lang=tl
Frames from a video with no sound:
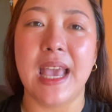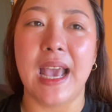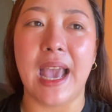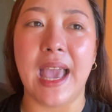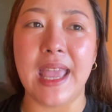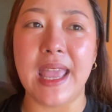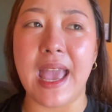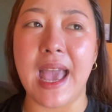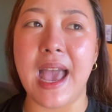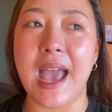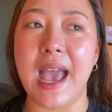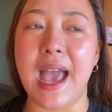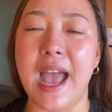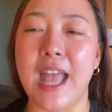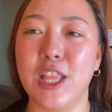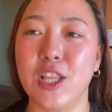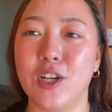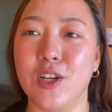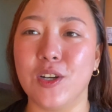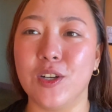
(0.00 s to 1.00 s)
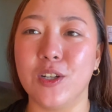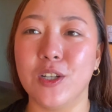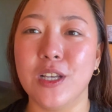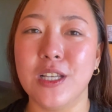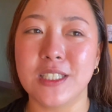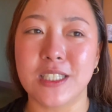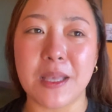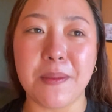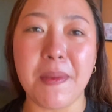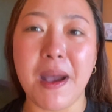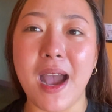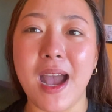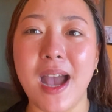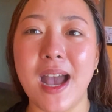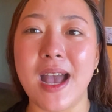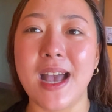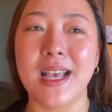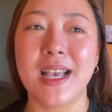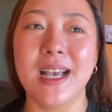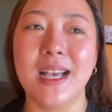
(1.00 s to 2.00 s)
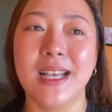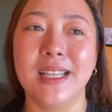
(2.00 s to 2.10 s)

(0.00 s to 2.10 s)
Kaya ano, sa mga